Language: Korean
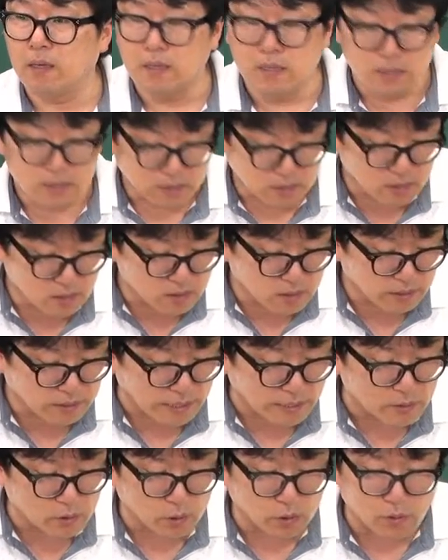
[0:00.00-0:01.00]
지금 그렇게
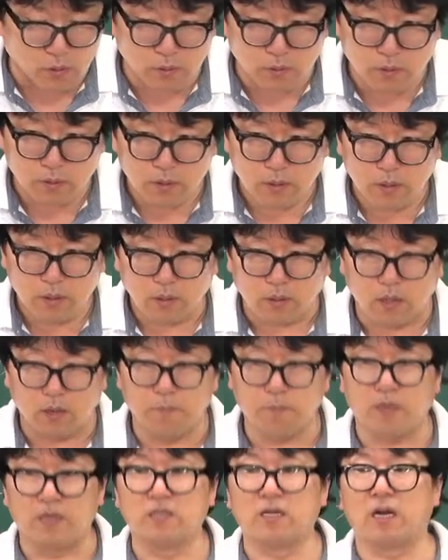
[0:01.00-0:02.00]
돼 있죠?
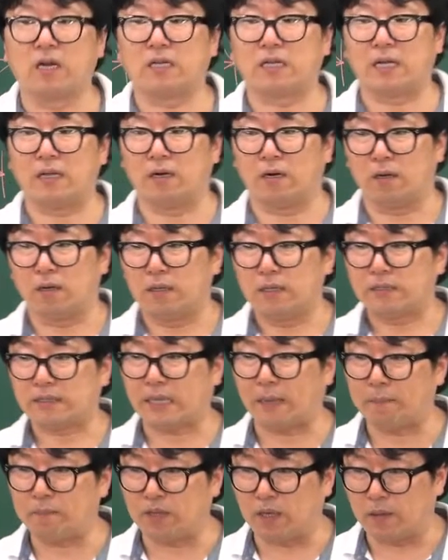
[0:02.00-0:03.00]
그럼 몇 년을 기다려?
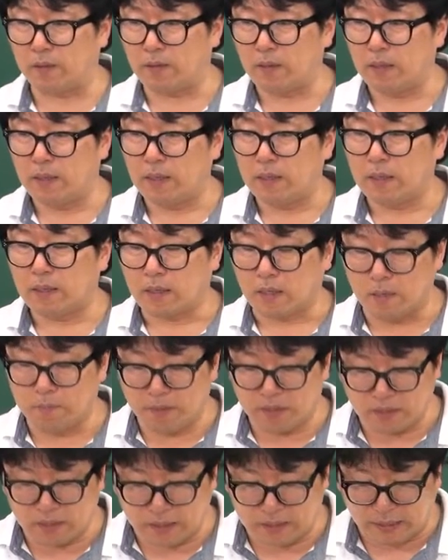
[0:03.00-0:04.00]
3년 그럼
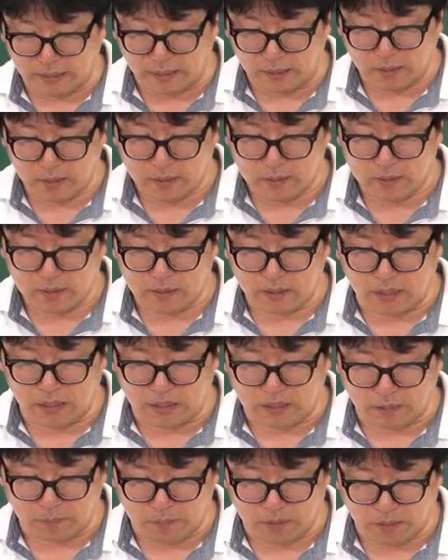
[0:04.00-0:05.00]
몇 년이 돼?
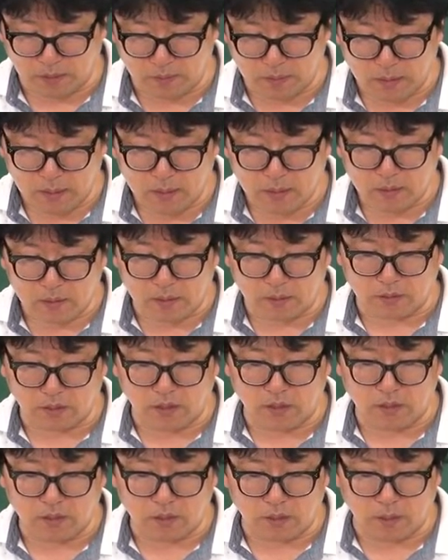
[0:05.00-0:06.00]
20년.
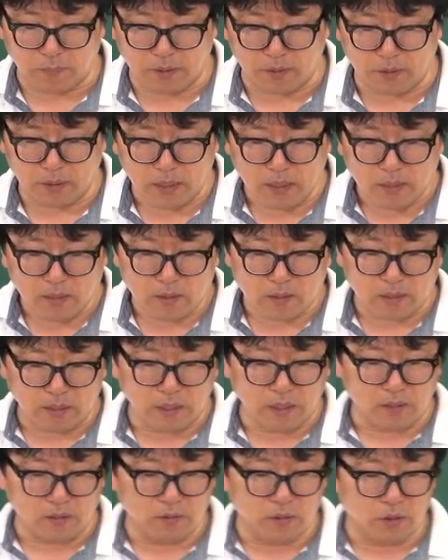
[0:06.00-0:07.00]
그래서 그러면
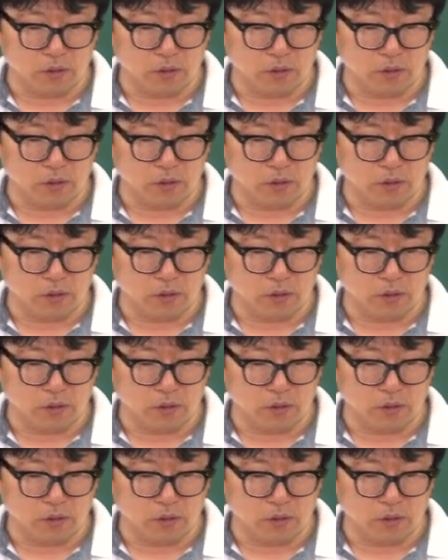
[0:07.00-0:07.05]
이 의료